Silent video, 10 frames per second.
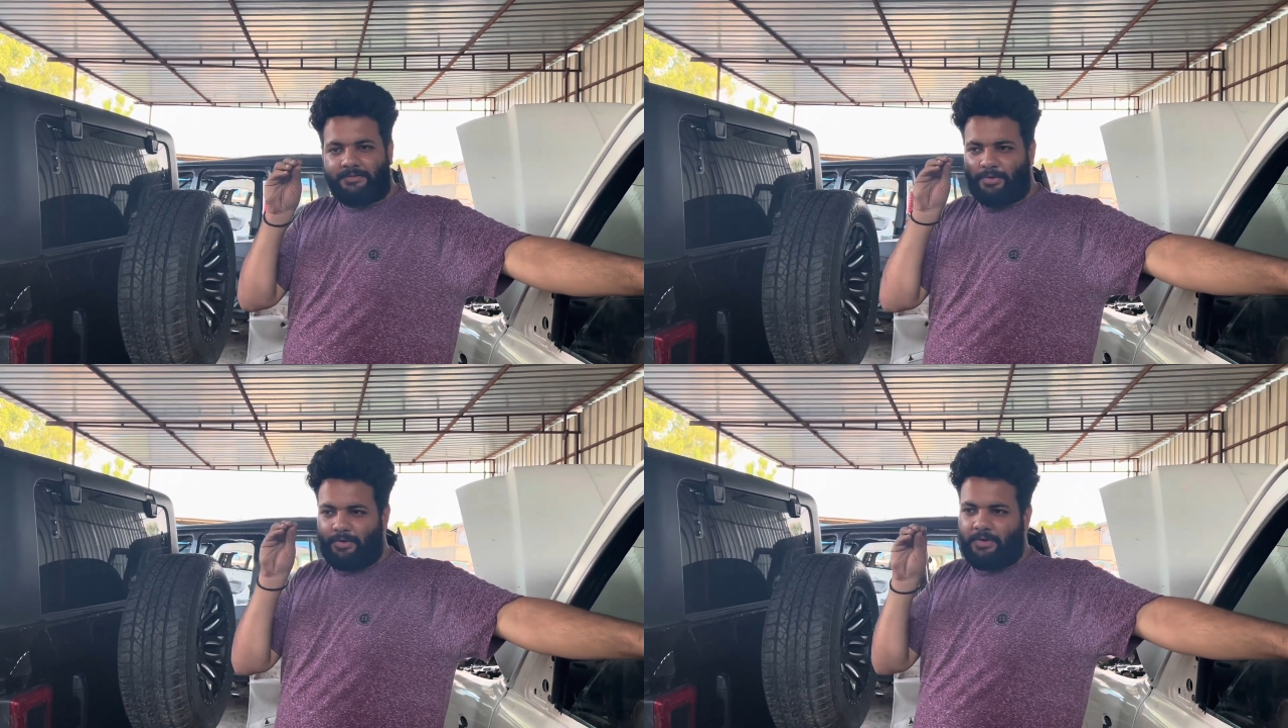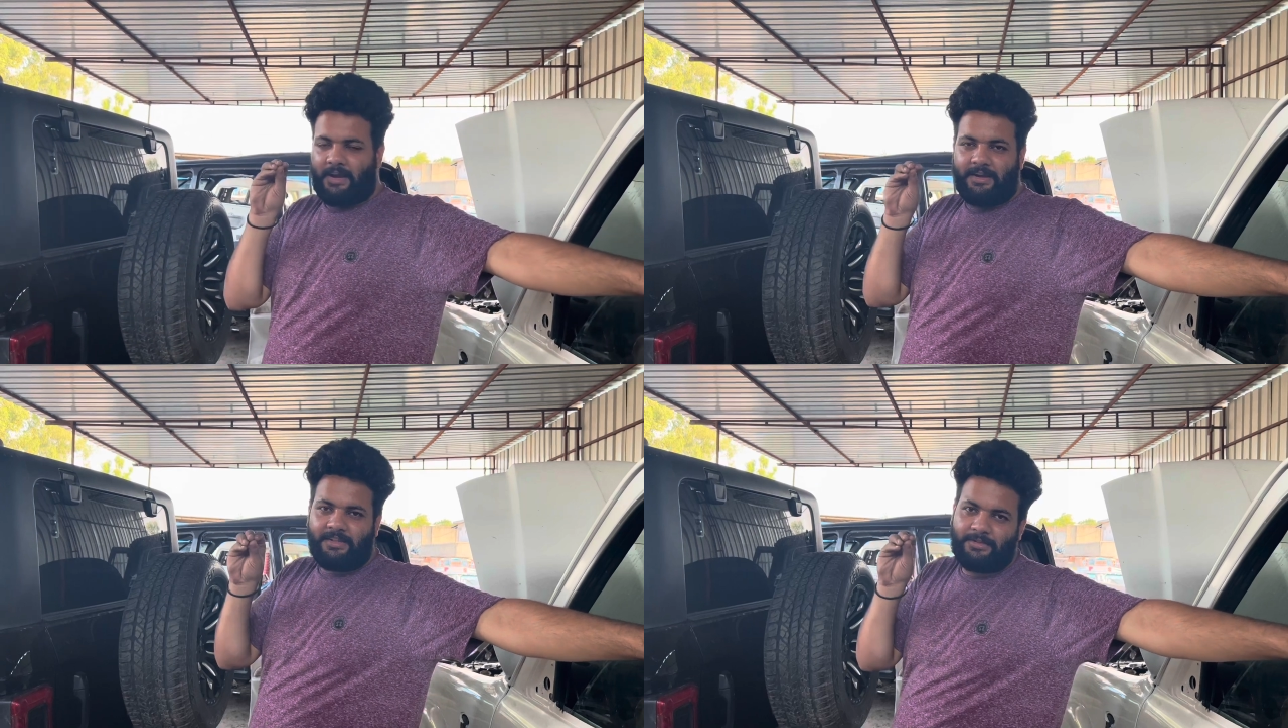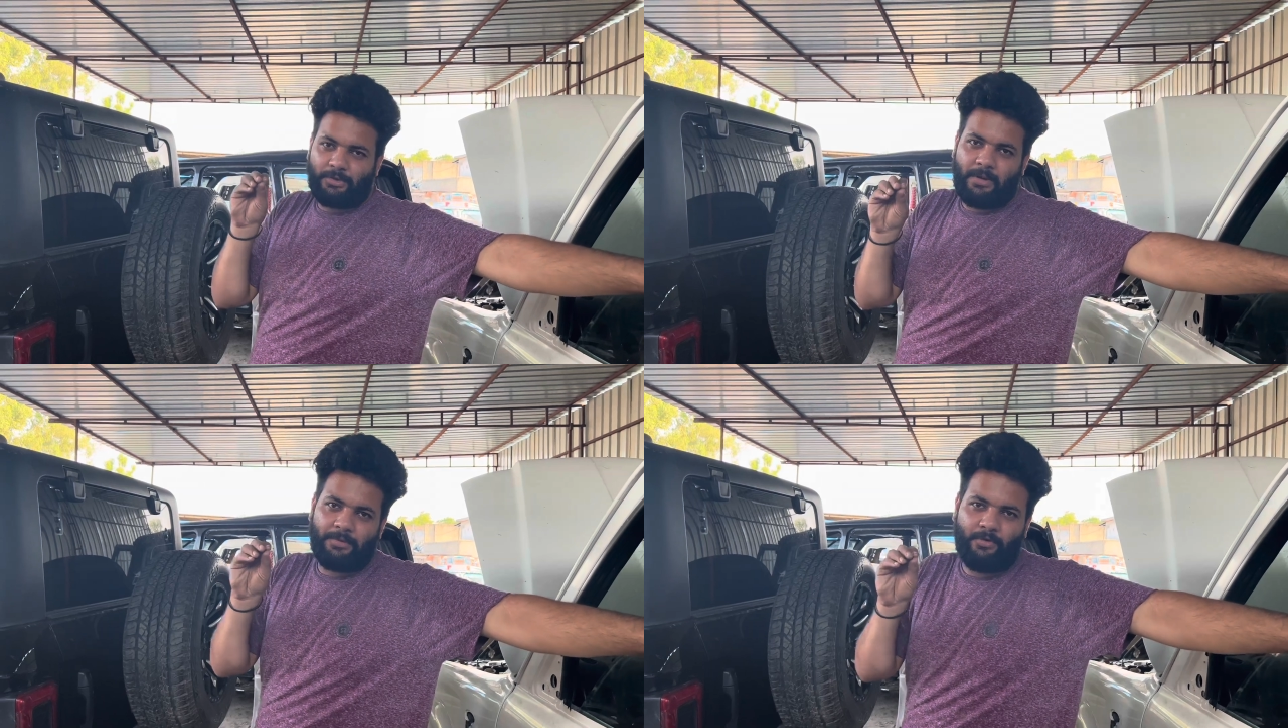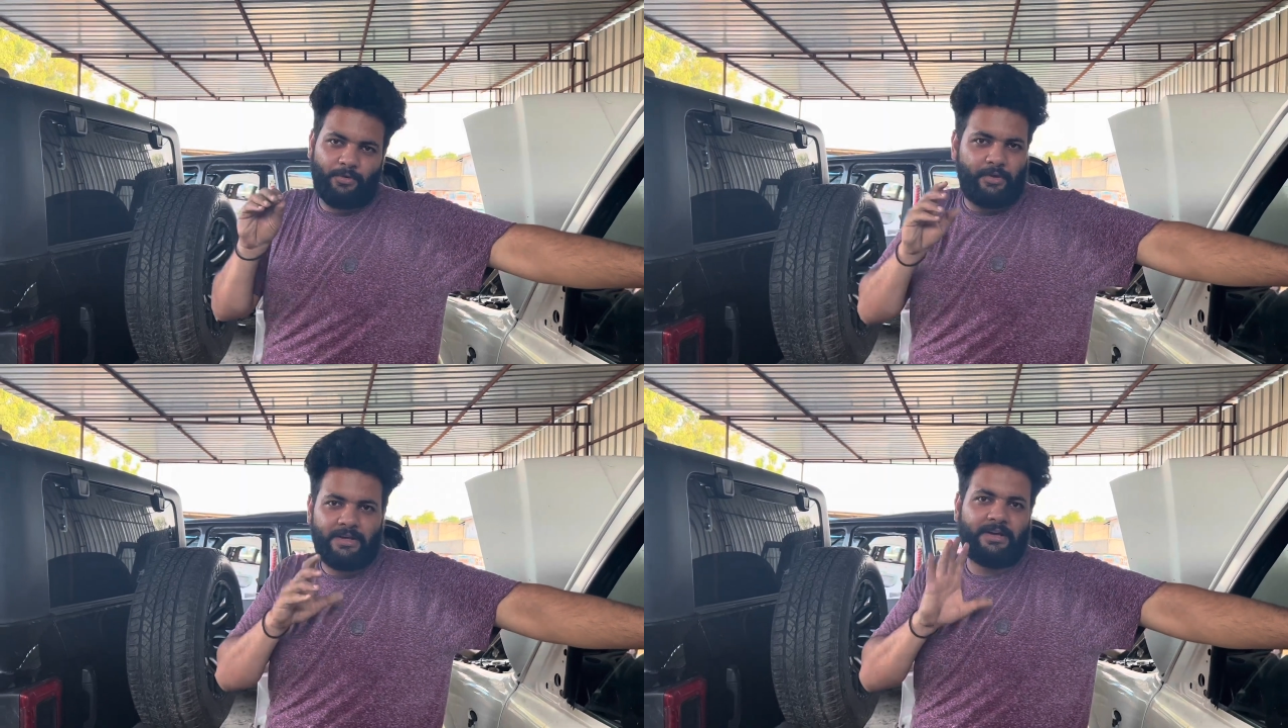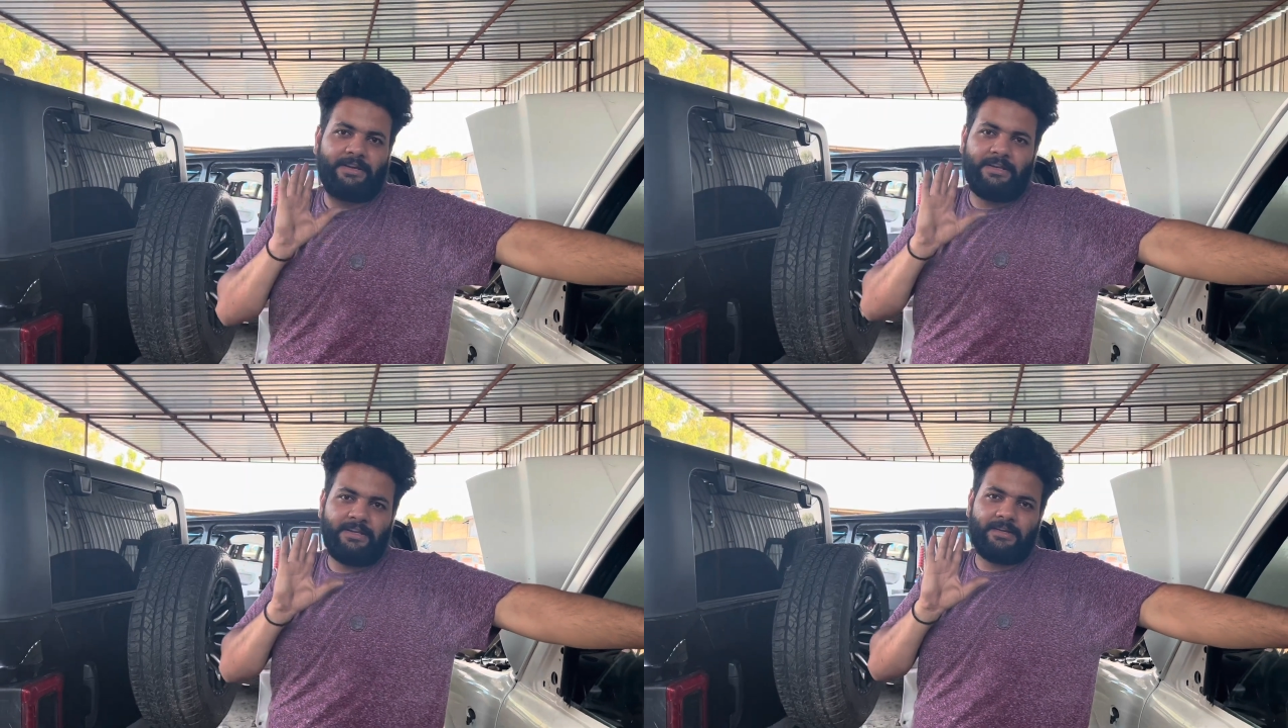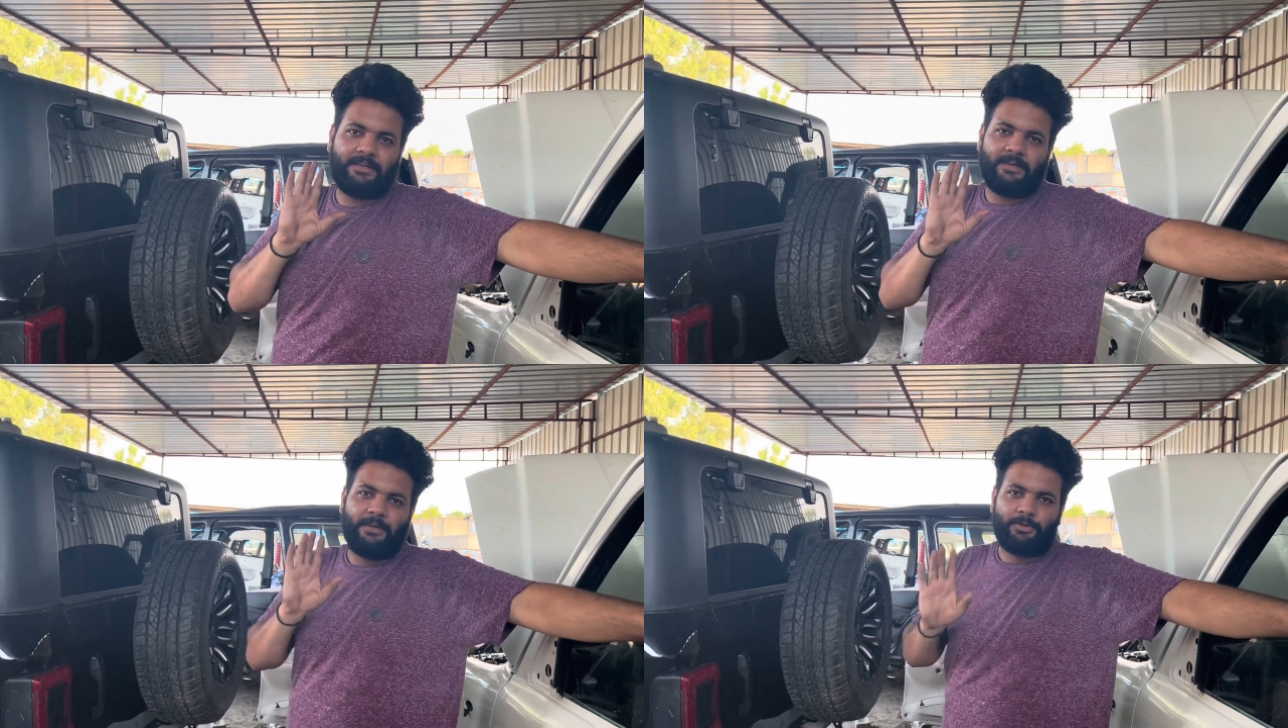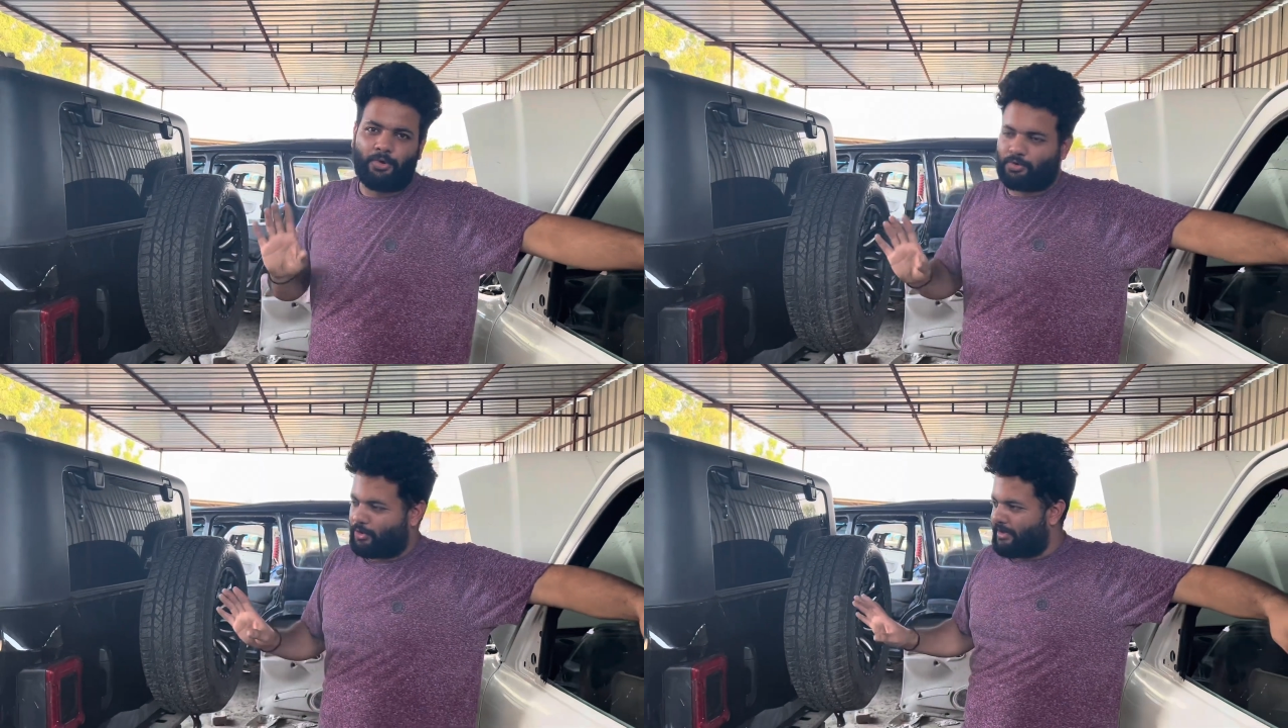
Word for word: जो एंड तक तो आपने ऑफ करनी नहीं है नहीं तो थोड़ी